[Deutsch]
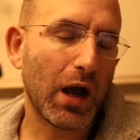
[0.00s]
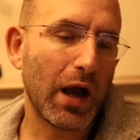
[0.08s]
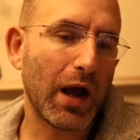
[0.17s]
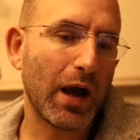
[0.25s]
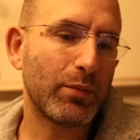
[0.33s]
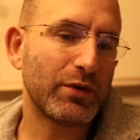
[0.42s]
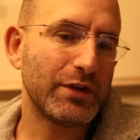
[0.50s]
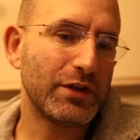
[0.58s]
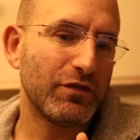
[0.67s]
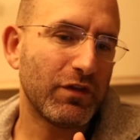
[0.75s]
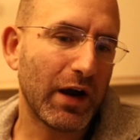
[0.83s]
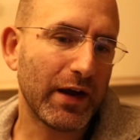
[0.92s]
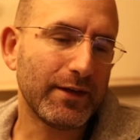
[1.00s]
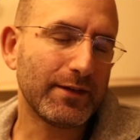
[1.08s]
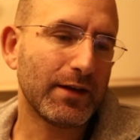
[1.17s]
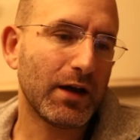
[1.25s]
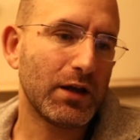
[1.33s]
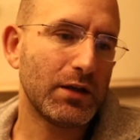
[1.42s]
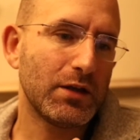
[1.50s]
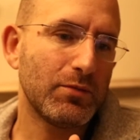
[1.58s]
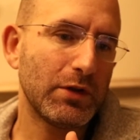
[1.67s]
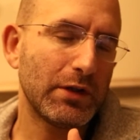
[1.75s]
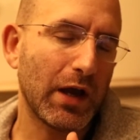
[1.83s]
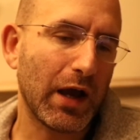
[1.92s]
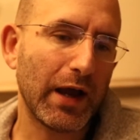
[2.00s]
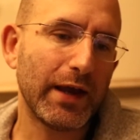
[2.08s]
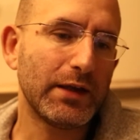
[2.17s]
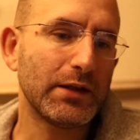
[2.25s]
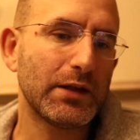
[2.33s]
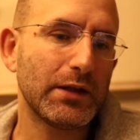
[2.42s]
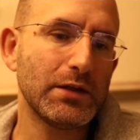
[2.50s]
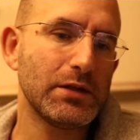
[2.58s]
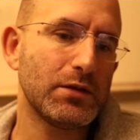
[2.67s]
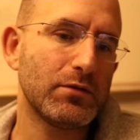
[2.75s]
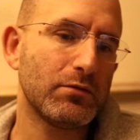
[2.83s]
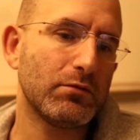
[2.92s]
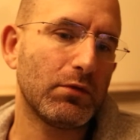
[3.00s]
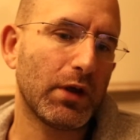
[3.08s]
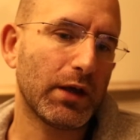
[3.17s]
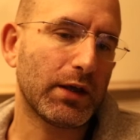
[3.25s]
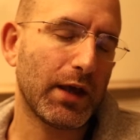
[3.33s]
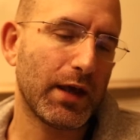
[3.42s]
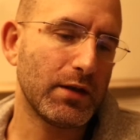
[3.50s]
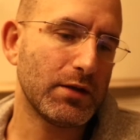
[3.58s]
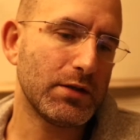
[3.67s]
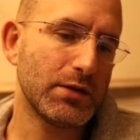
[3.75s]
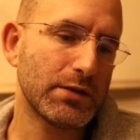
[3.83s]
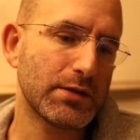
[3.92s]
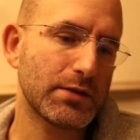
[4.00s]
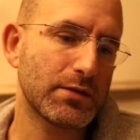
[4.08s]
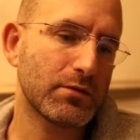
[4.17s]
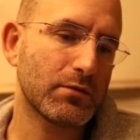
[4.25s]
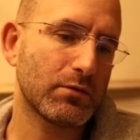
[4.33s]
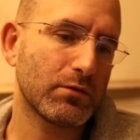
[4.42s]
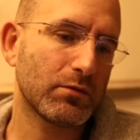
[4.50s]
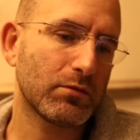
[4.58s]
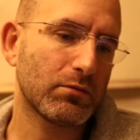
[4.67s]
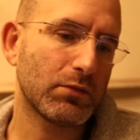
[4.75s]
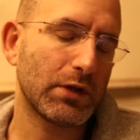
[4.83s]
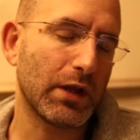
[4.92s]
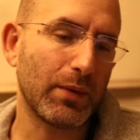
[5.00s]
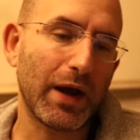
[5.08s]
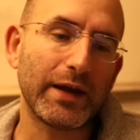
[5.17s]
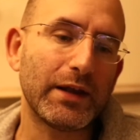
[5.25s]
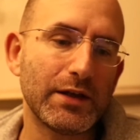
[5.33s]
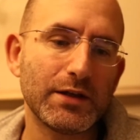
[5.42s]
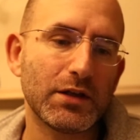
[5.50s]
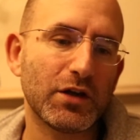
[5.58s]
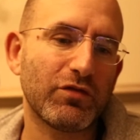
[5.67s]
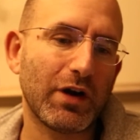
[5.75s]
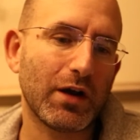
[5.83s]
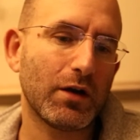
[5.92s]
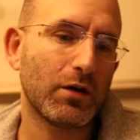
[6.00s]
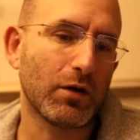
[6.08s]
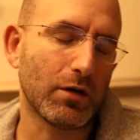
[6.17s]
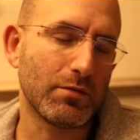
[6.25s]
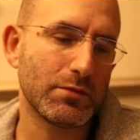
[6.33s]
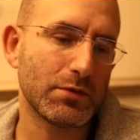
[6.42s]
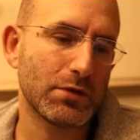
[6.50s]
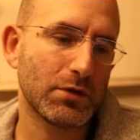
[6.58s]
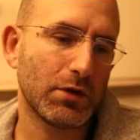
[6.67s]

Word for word: aber die Weisheit, die mit der eigentlichen Erkenntnis, mit dem eigentlichen Erwachen kommt,